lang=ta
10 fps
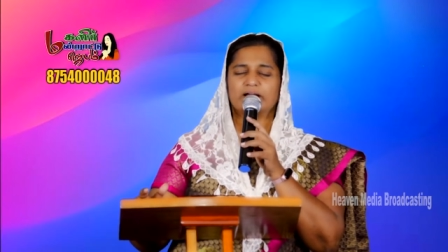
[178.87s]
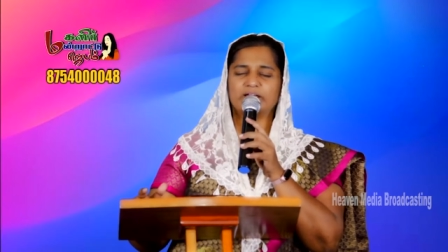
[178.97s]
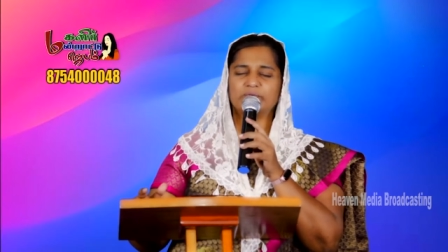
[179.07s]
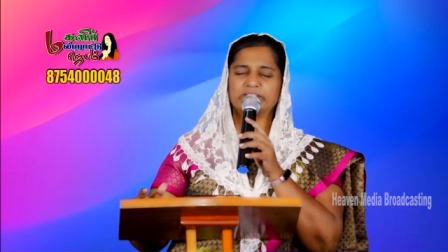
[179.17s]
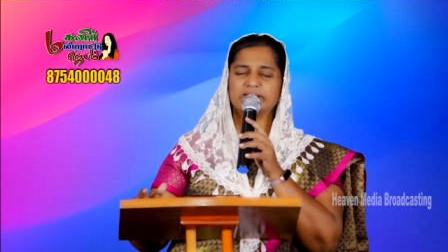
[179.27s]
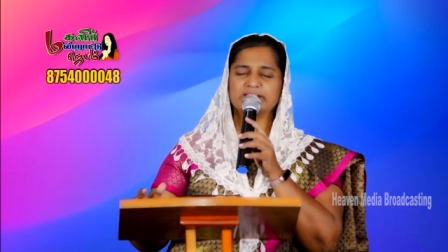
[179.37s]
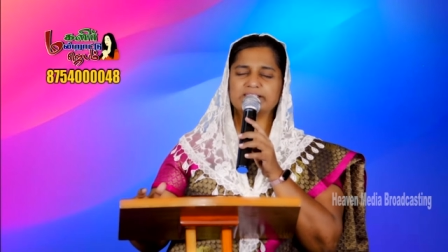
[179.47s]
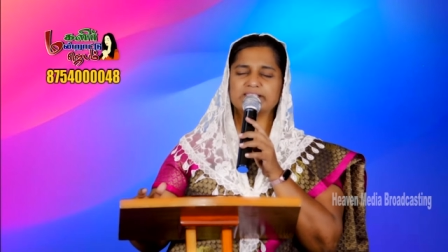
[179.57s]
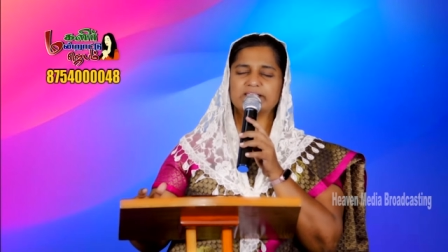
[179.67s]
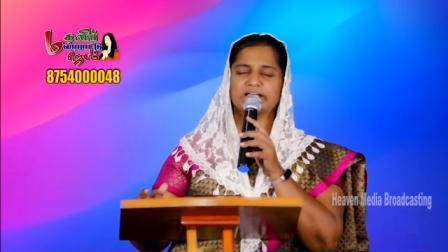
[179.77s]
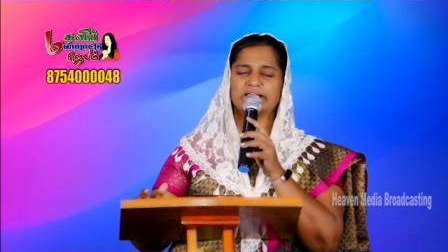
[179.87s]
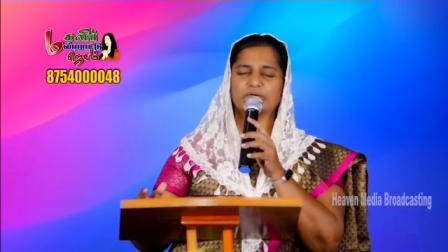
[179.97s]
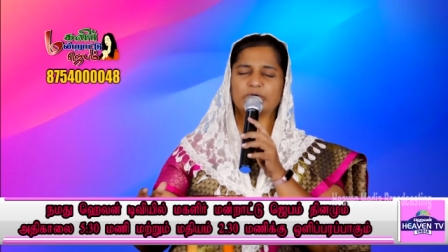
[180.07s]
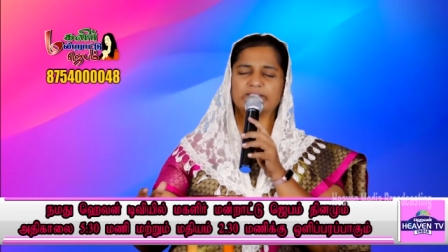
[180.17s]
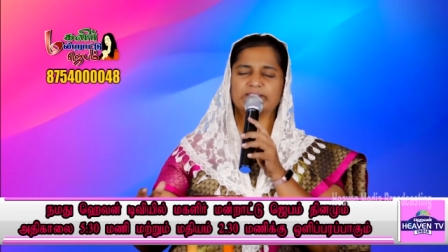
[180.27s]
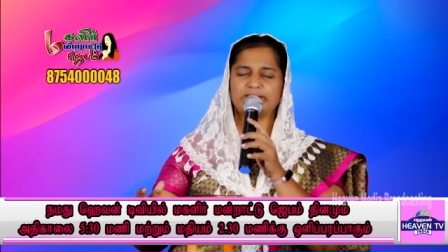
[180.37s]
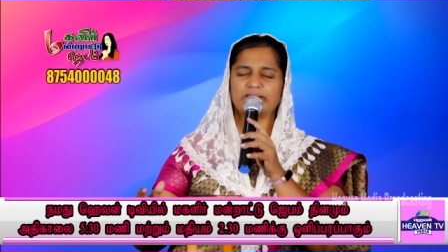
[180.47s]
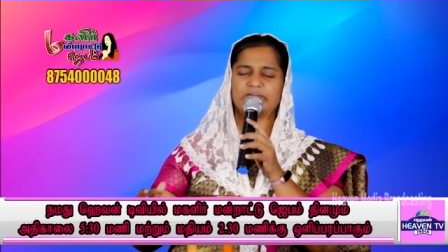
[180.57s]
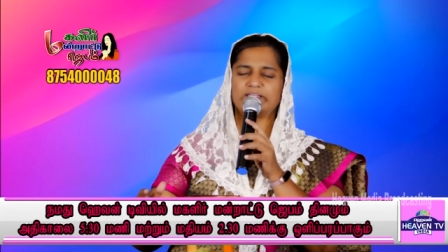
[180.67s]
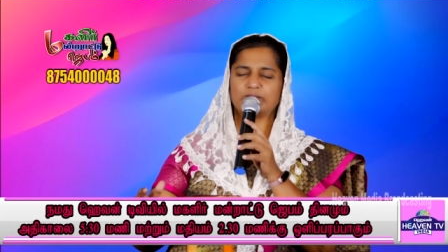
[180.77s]
அன்றுவரை தரிசனங்களை கொடுத்த
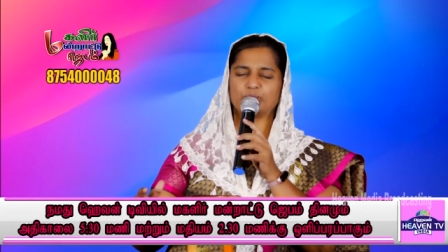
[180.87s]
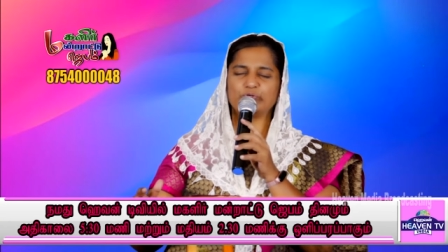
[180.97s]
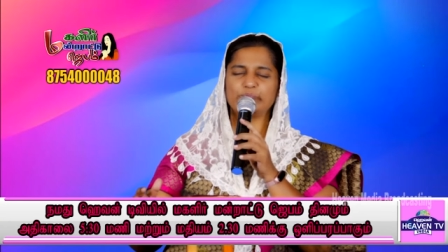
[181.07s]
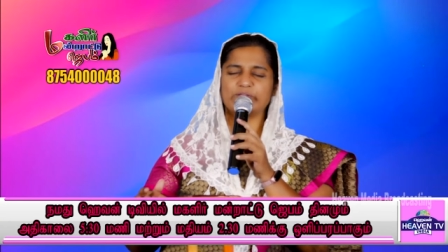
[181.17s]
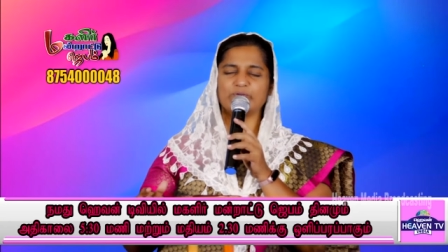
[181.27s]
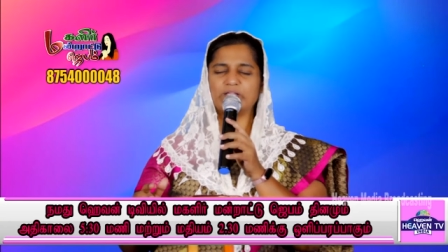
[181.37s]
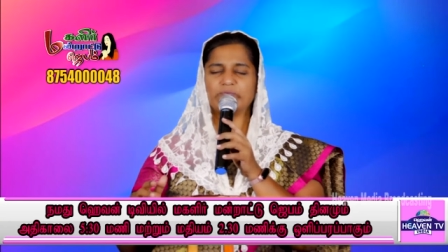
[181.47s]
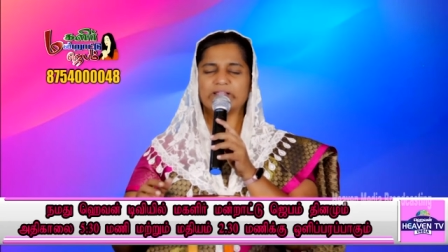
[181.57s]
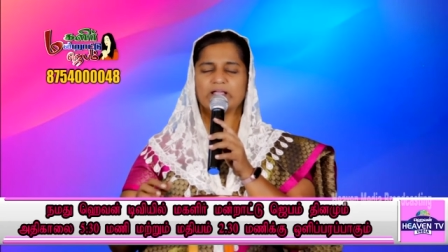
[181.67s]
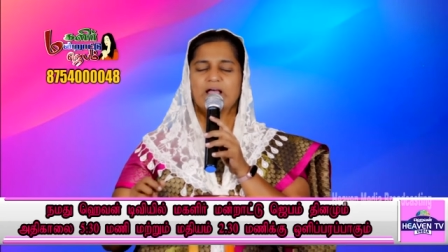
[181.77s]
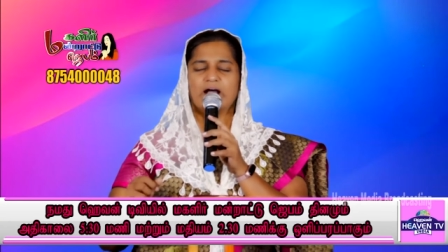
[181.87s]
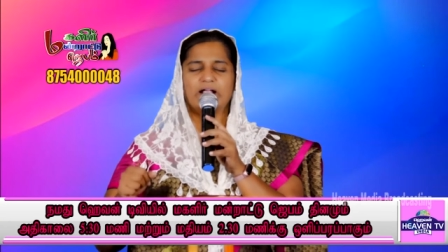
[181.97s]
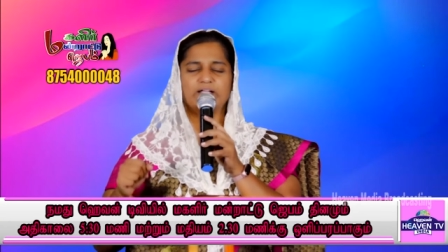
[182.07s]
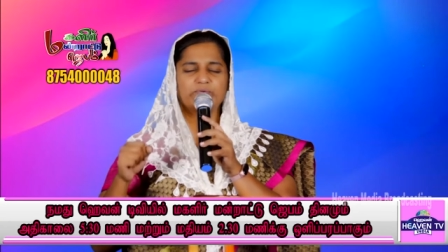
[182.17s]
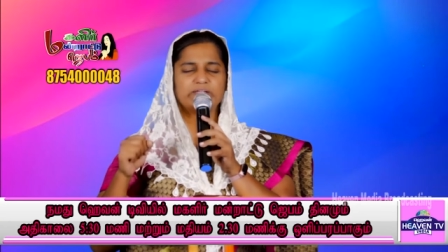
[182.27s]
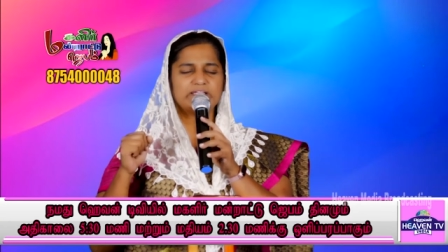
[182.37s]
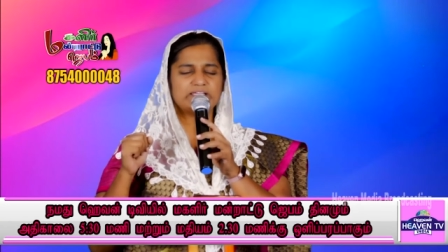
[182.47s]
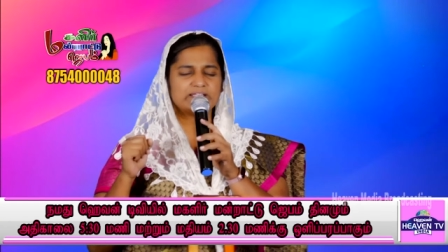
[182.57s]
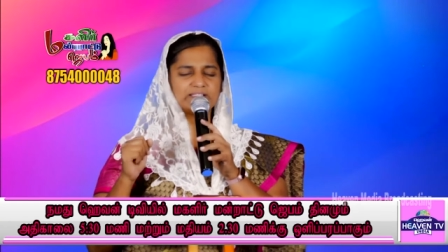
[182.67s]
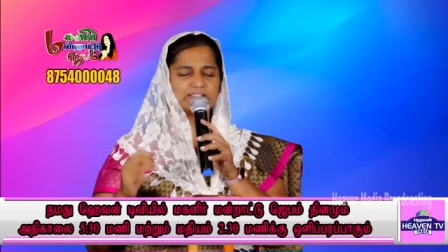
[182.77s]
தேவன் நீர் உண்மையுள்ளவர் அன்றுவரை
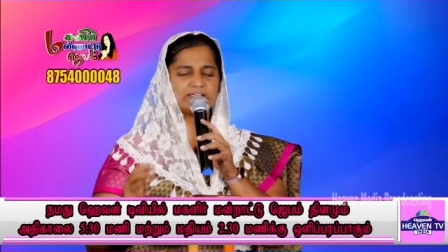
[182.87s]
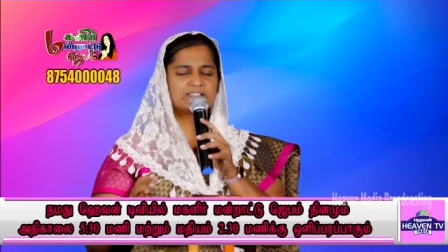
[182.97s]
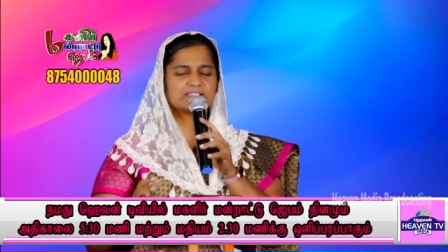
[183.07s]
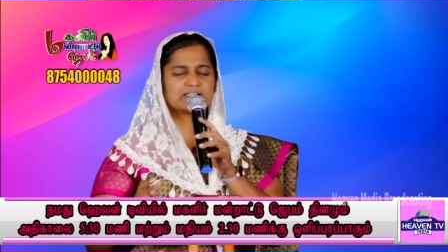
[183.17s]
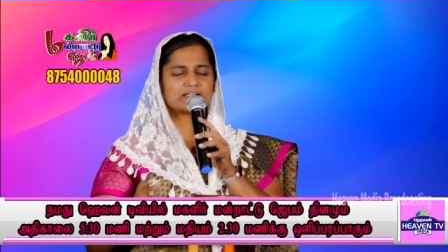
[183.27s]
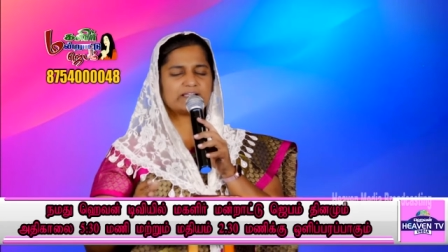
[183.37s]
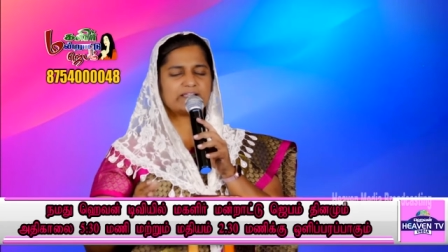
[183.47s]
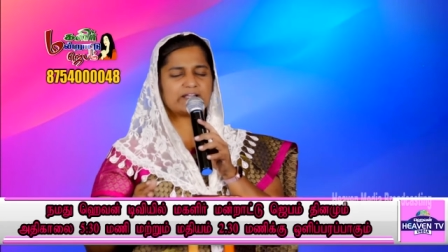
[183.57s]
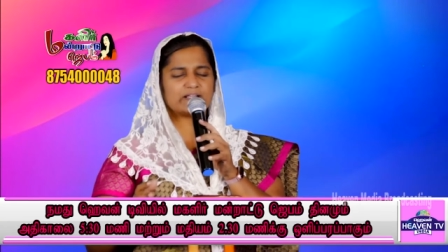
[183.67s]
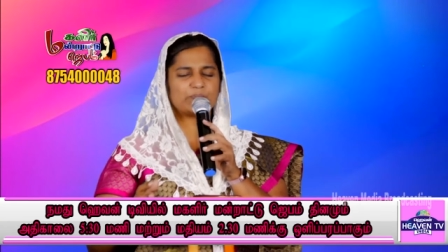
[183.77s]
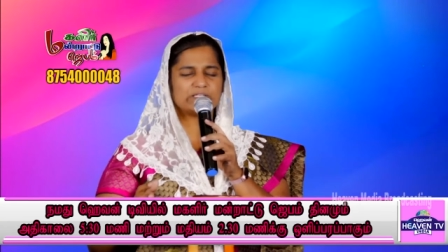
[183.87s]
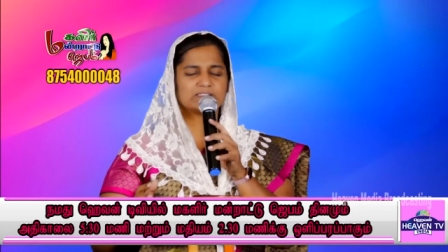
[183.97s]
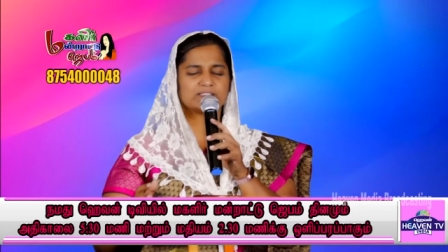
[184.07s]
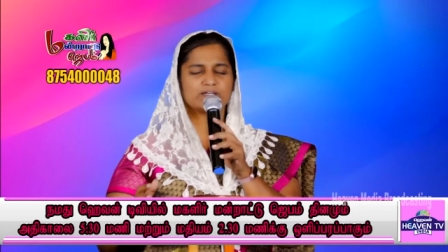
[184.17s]
நீர் அந்த தரிசனங்களை நடப்பித்து